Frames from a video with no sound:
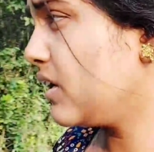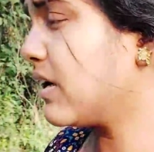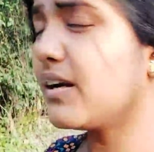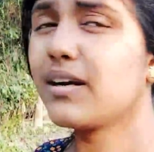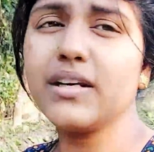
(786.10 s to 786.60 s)

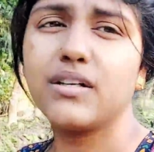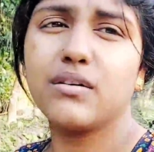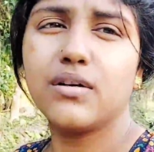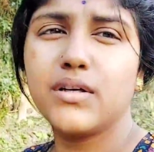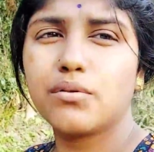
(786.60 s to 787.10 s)
রান্না এই
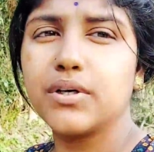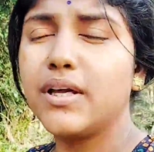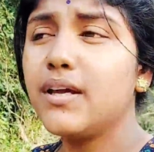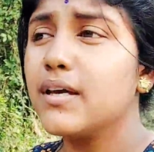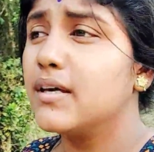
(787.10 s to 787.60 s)
কারণেই
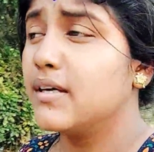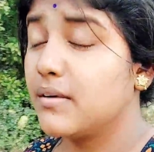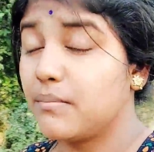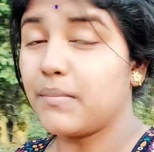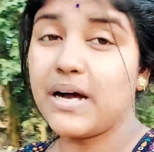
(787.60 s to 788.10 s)
করিনি
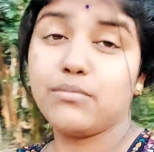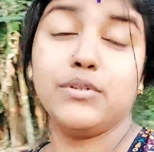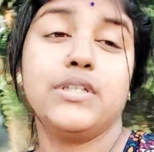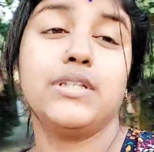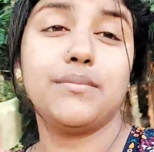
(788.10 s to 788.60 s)
মা
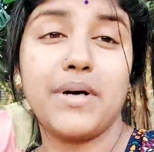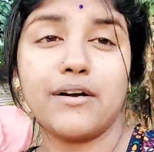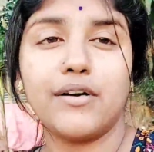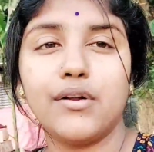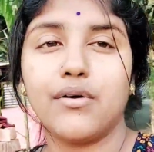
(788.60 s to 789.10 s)
বলছে যে মার
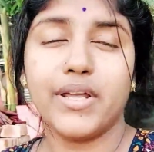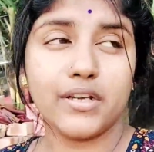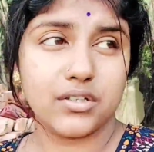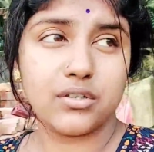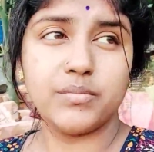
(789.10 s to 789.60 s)
ঘরে অনেক
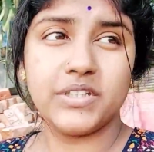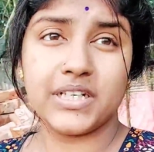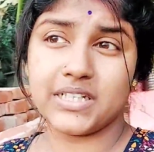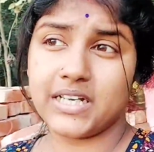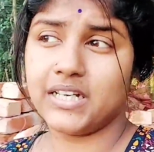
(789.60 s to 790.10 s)
সবজি
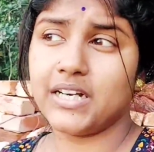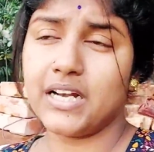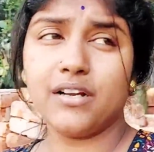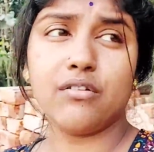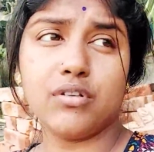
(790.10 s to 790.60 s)
আছে কালকে
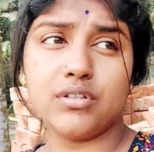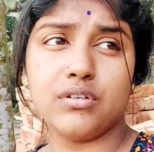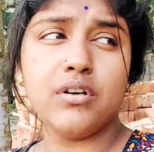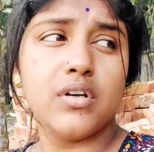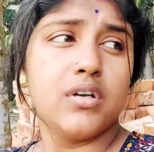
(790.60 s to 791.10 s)
রান্না
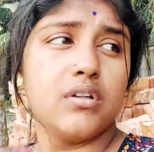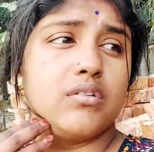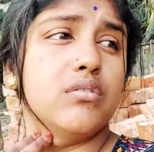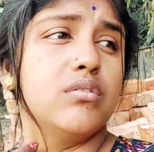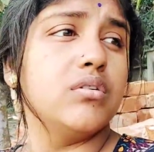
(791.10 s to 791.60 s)
করেছিল
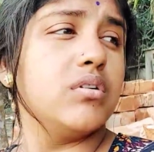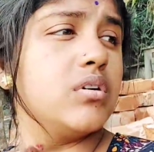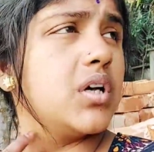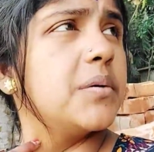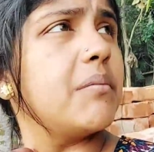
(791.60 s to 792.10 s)
তো
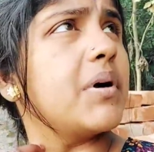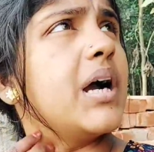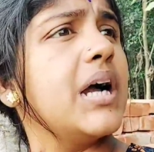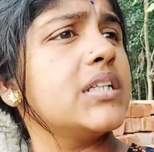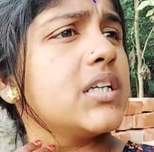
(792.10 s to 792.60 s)
এই বাবা
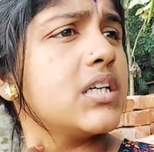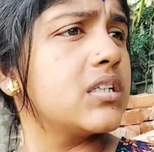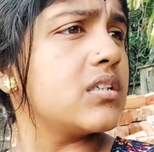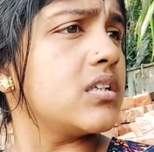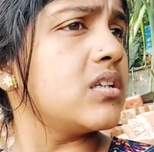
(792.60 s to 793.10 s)
গাছ
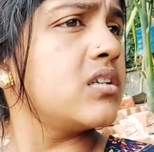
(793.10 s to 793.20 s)
কেটেছে